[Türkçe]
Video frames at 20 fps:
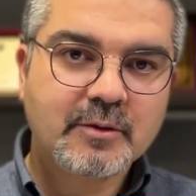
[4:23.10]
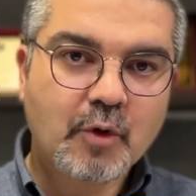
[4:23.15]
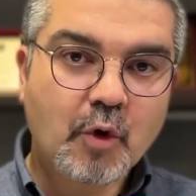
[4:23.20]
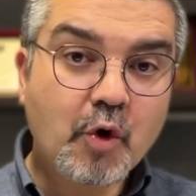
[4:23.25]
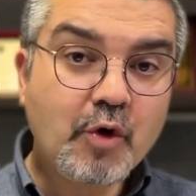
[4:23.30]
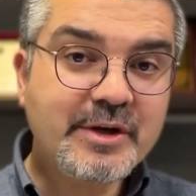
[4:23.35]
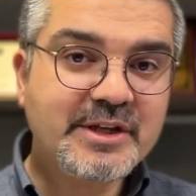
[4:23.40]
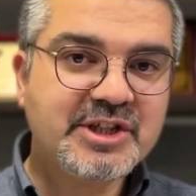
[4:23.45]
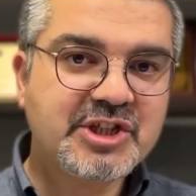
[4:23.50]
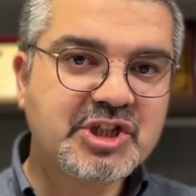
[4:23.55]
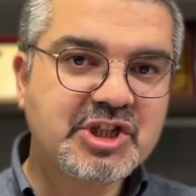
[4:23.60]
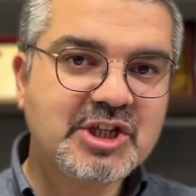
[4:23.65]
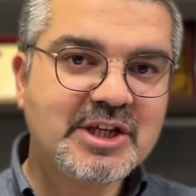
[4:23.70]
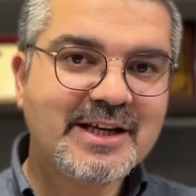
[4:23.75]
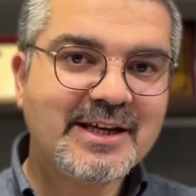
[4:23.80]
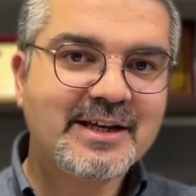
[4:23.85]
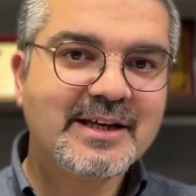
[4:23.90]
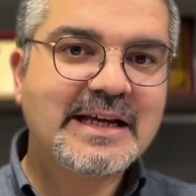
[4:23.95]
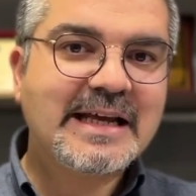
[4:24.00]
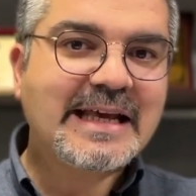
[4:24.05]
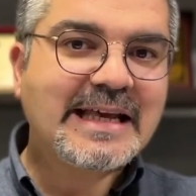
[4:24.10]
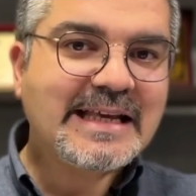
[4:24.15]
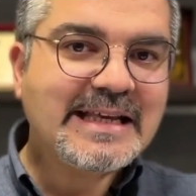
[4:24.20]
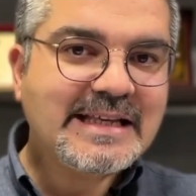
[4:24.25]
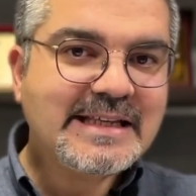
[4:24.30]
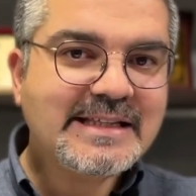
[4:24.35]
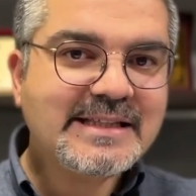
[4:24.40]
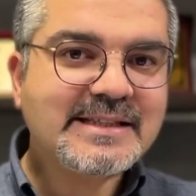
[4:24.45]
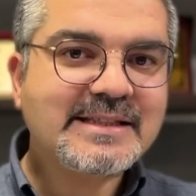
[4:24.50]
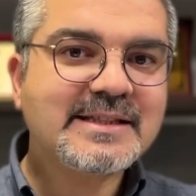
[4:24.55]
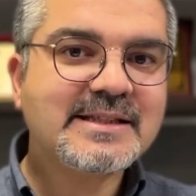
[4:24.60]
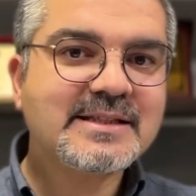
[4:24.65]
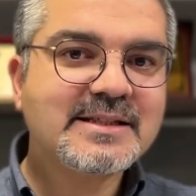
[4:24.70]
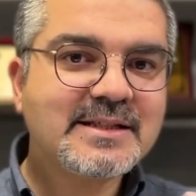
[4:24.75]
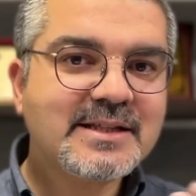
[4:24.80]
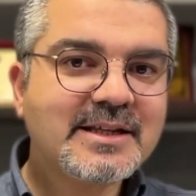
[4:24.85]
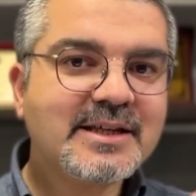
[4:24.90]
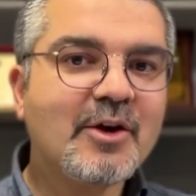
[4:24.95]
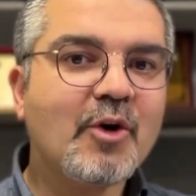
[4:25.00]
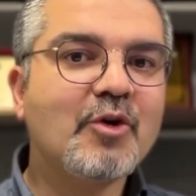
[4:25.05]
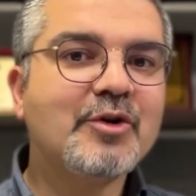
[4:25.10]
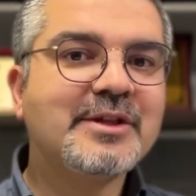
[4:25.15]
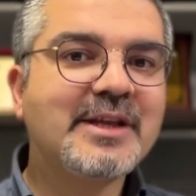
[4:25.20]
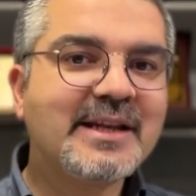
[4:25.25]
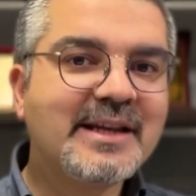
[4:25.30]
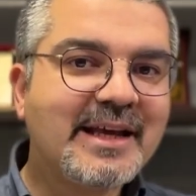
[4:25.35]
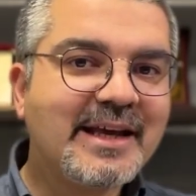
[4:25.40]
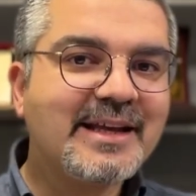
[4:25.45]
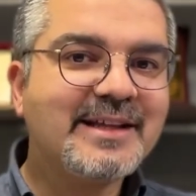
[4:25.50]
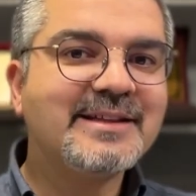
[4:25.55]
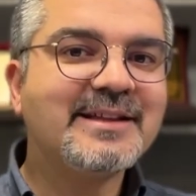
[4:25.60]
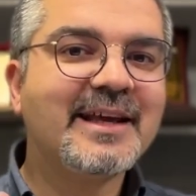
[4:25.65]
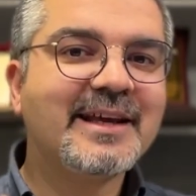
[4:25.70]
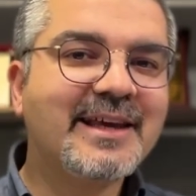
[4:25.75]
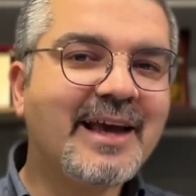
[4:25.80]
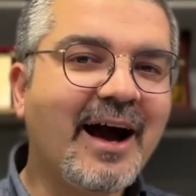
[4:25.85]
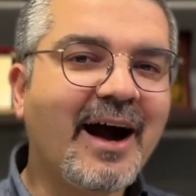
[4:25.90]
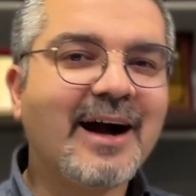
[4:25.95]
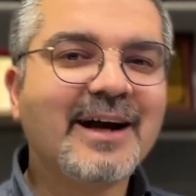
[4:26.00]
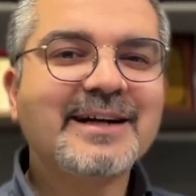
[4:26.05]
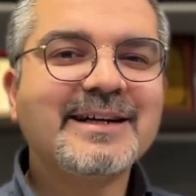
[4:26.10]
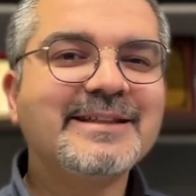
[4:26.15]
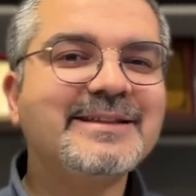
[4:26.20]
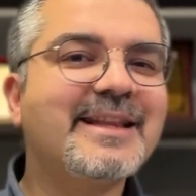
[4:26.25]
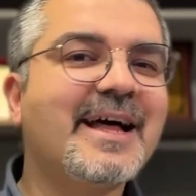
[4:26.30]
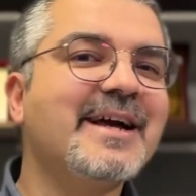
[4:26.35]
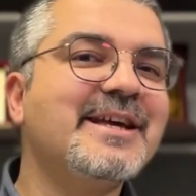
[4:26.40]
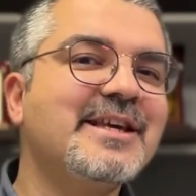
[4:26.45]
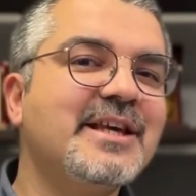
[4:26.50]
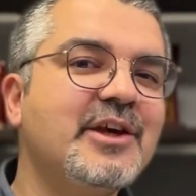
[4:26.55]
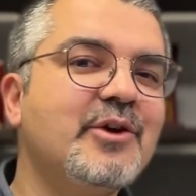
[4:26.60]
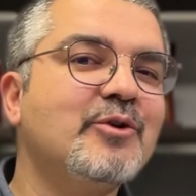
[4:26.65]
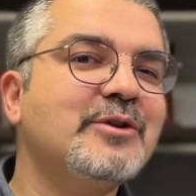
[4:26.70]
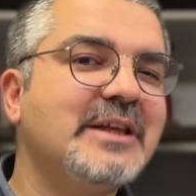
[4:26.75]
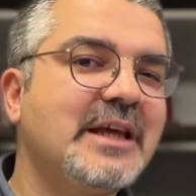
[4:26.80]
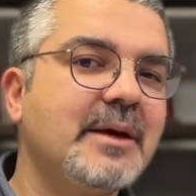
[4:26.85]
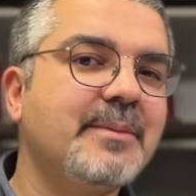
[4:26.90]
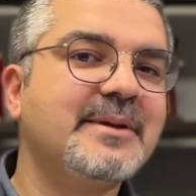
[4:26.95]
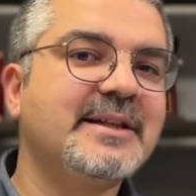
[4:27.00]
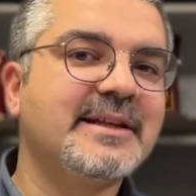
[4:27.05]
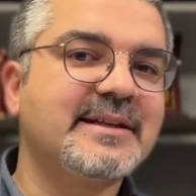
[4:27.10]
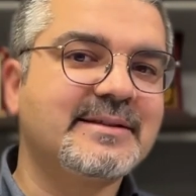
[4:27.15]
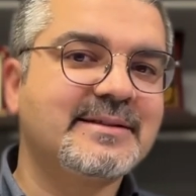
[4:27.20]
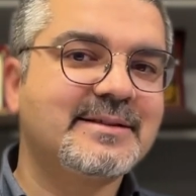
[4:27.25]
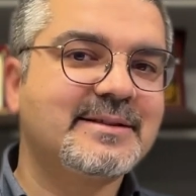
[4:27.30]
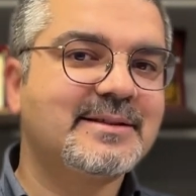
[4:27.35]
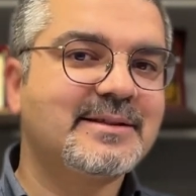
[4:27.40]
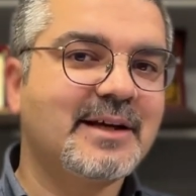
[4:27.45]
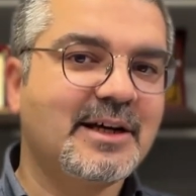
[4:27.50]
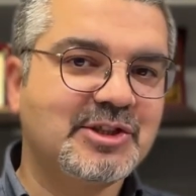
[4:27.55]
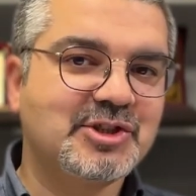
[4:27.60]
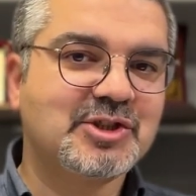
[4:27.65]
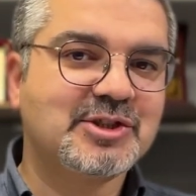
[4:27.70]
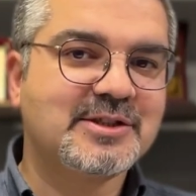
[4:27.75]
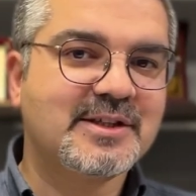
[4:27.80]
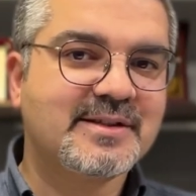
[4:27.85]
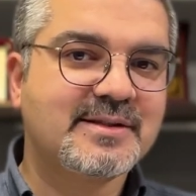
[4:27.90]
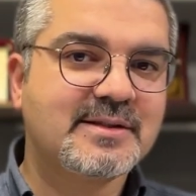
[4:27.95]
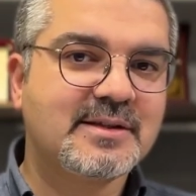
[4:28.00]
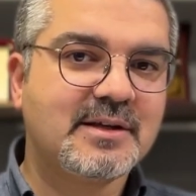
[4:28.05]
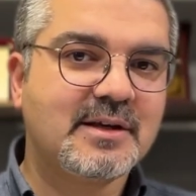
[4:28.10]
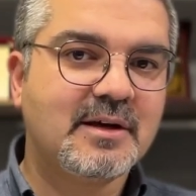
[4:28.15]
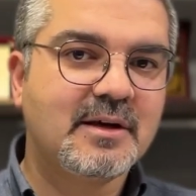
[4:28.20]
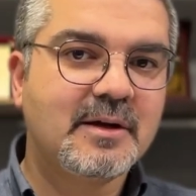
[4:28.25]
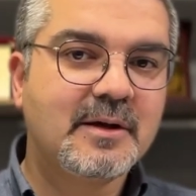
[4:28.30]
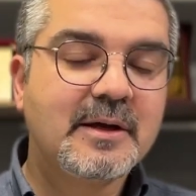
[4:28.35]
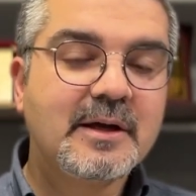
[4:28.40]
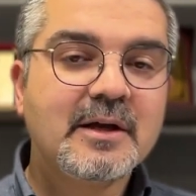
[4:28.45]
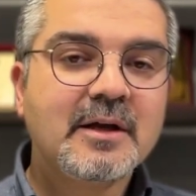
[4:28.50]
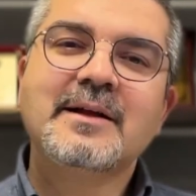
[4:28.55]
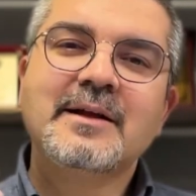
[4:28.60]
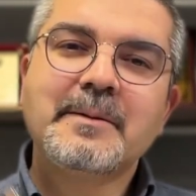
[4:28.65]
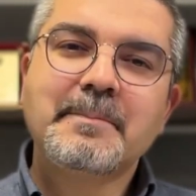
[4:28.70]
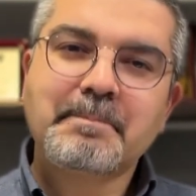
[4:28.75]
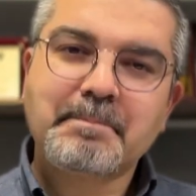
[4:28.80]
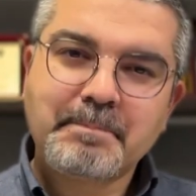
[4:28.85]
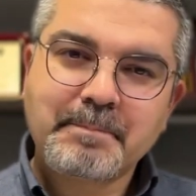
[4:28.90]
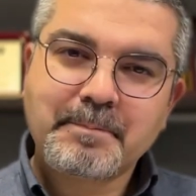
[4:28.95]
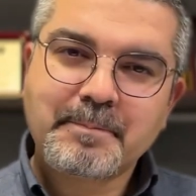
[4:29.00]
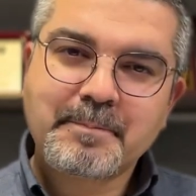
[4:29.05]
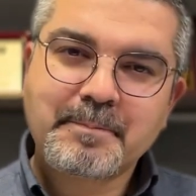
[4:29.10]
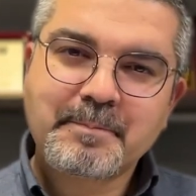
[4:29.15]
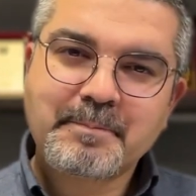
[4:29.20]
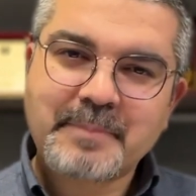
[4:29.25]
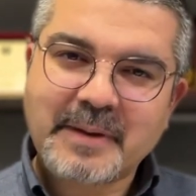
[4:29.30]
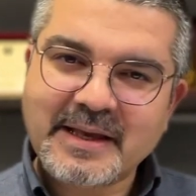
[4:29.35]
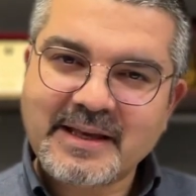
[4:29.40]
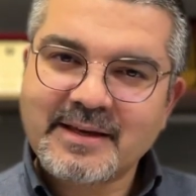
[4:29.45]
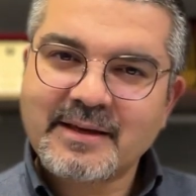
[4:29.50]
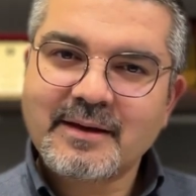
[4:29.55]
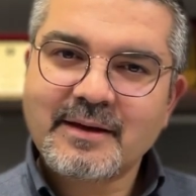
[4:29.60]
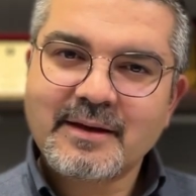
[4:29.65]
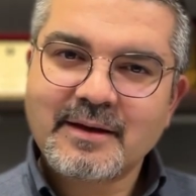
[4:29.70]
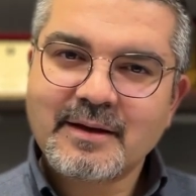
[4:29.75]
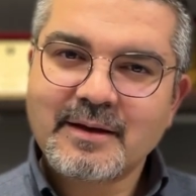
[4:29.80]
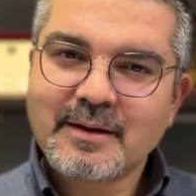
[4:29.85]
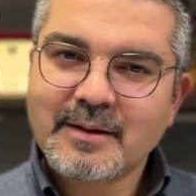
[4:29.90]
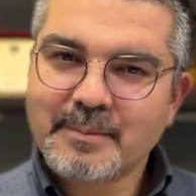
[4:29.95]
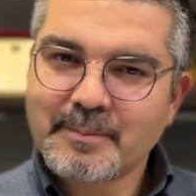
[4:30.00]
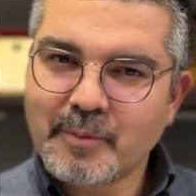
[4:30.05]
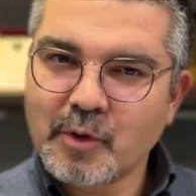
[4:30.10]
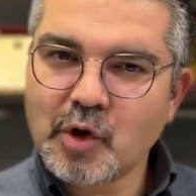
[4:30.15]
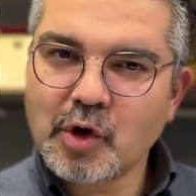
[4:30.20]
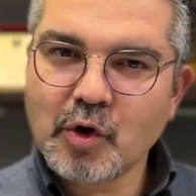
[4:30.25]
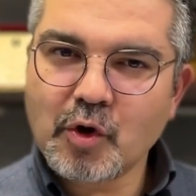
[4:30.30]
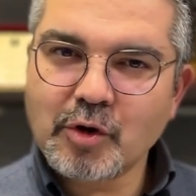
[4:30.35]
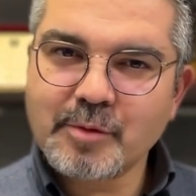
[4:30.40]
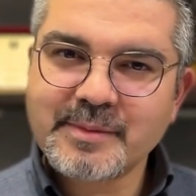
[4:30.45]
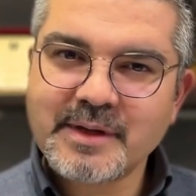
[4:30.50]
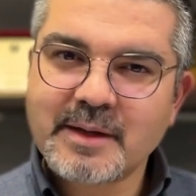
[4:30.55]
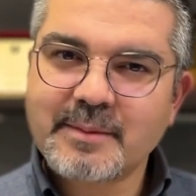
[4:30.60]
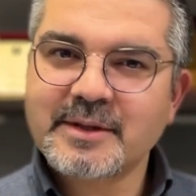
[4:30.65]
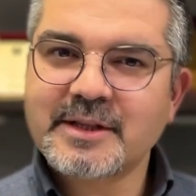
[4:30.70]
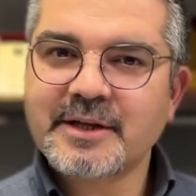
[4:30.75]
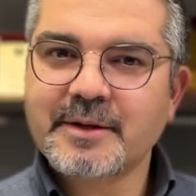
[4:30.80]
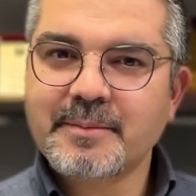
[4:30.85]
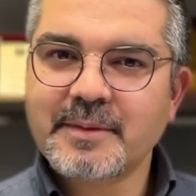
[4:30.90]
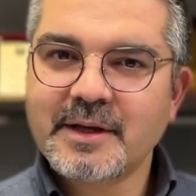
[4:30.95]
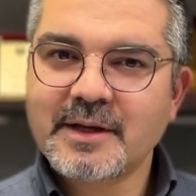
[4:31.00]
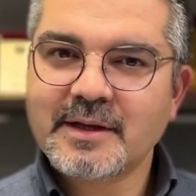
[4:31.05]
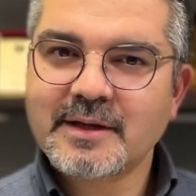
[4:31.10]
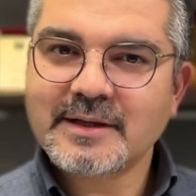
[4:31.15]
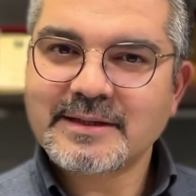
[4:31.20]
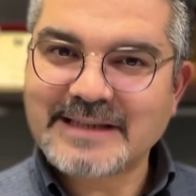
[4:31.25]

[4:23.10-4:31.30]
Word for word: O işçi işsizlik ödeneğindeki hakkından yiyor diyebiliriz açıkçası. Peki böyle olmayabilir mi?